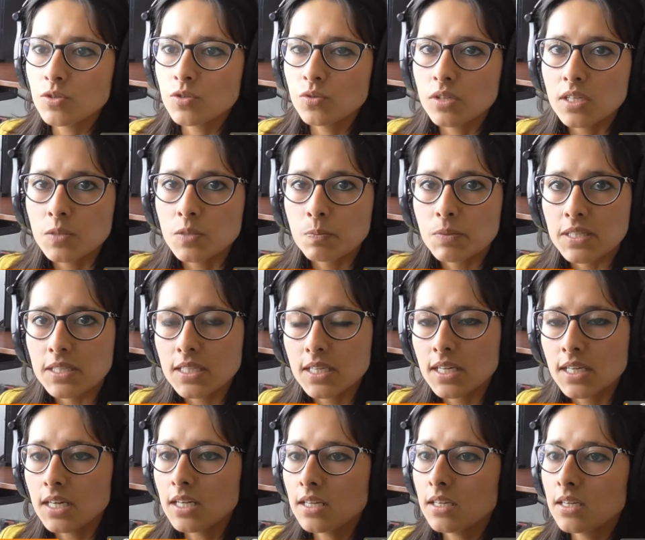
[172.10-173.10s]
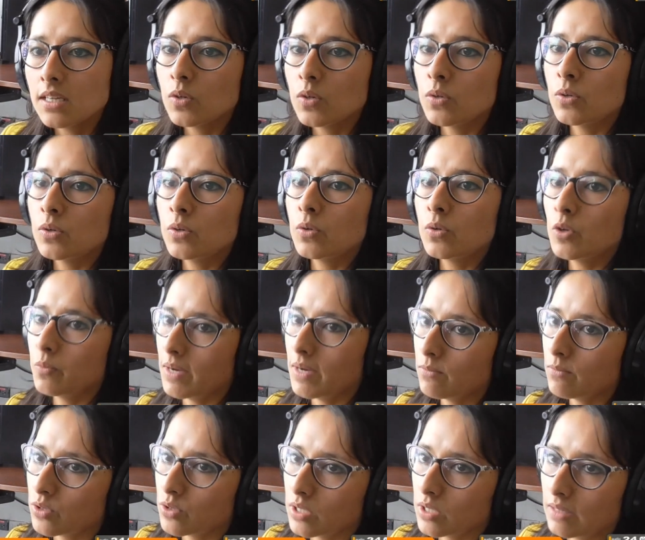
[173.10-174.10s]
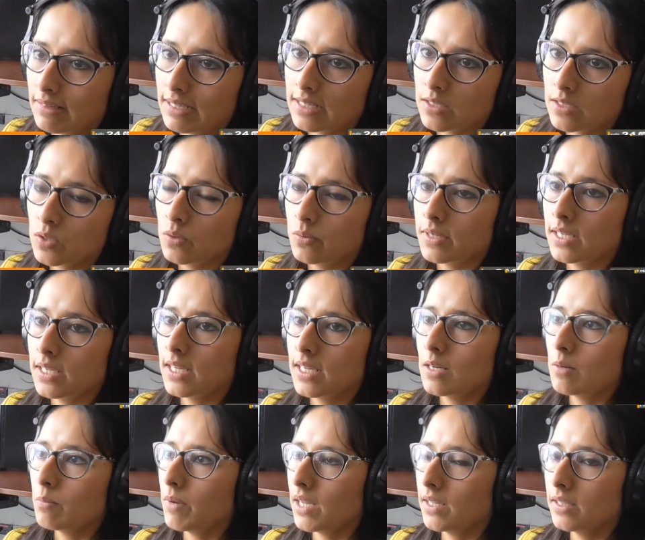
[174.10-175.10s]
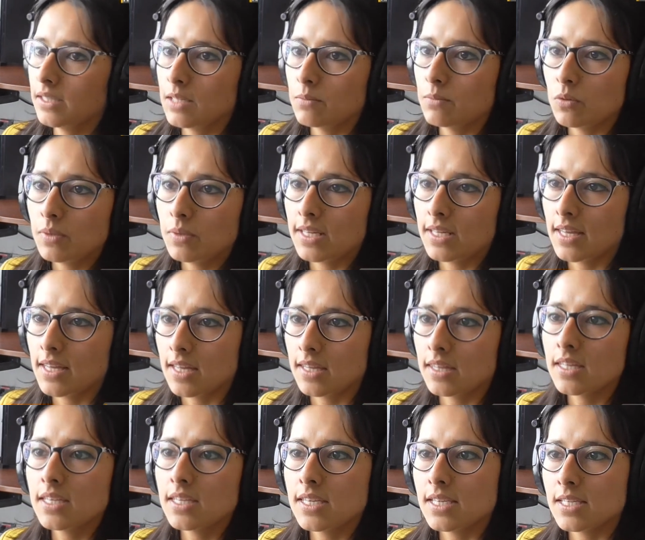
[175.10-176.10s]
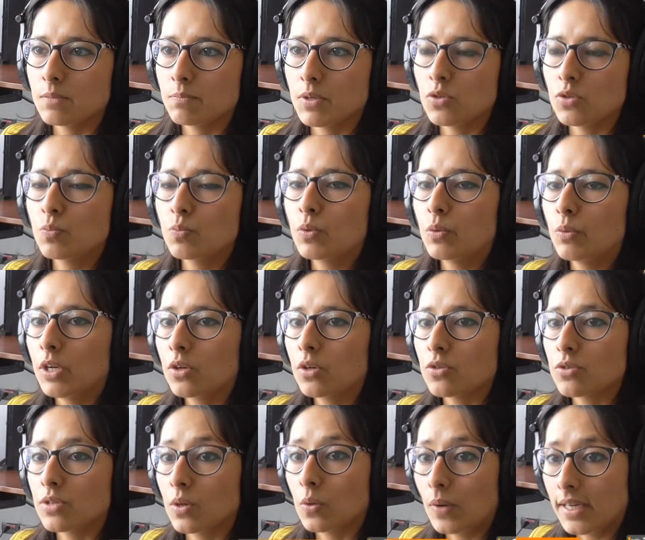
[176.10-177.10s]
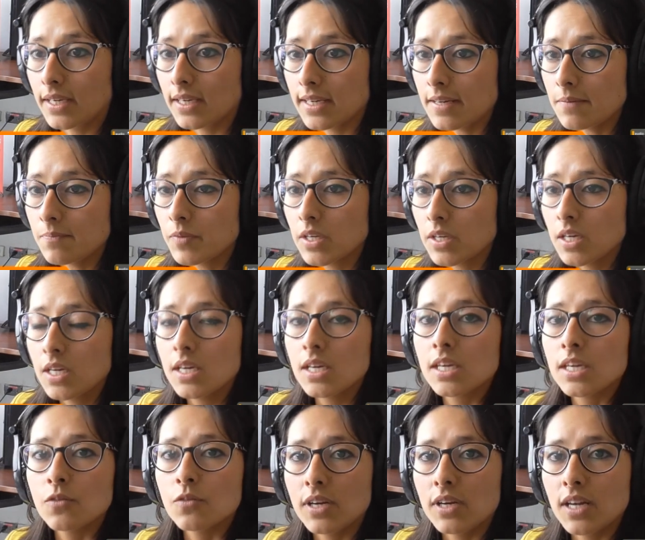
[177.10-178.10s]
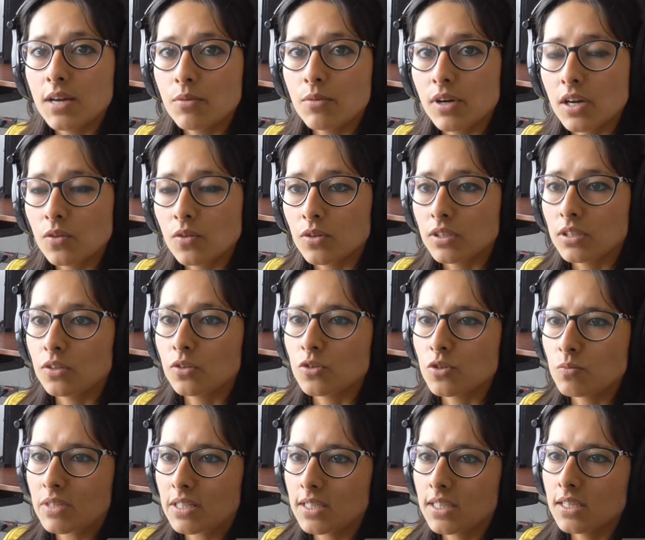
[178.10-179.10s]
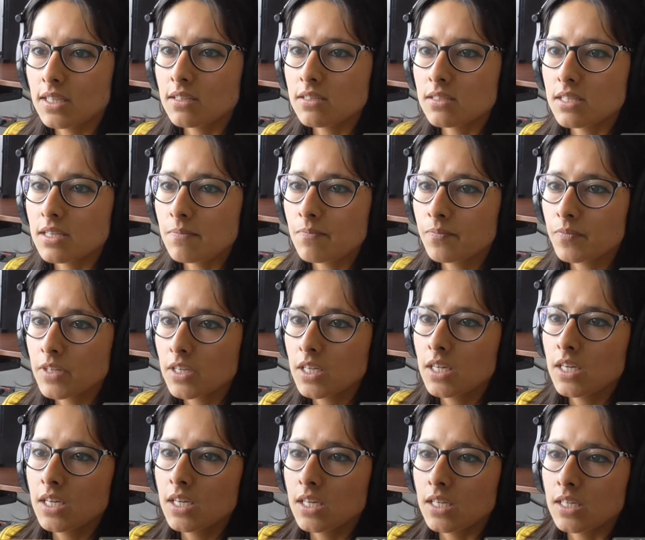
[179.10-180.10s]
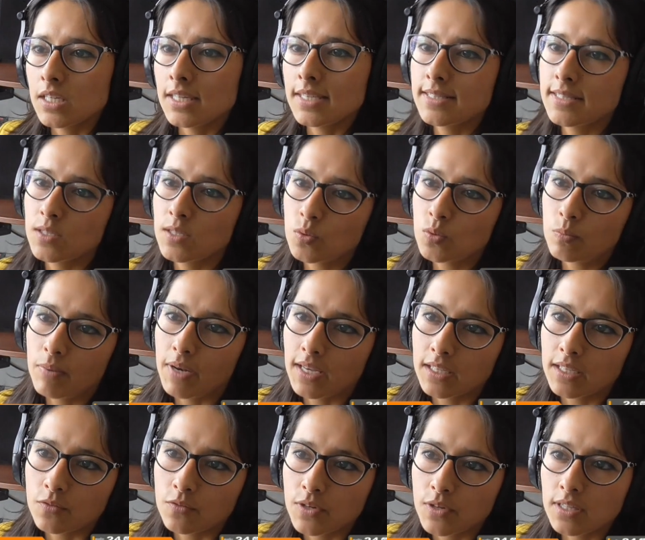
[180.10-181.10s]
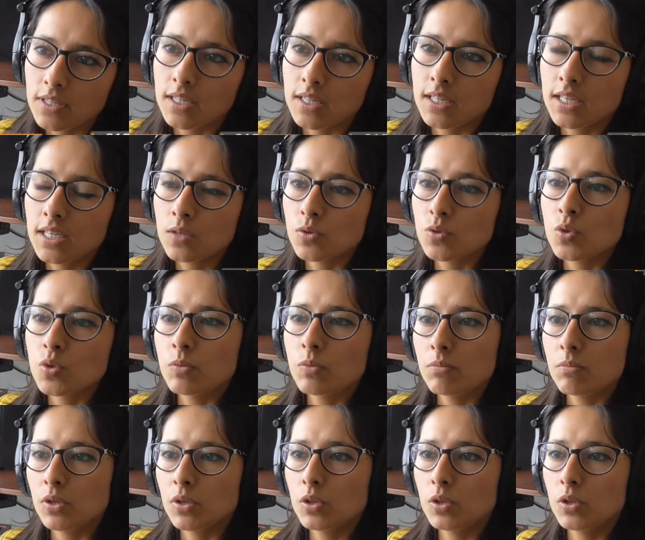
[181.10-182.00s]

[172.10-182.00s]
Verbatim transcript: Hoy es un día especial, hoy vamos a hablar sobre el Plan de Movilidad y Espacios Públicos de Cuenca, que fue elaborado en el 2015. Eh, este es un plan que fue dirigido en su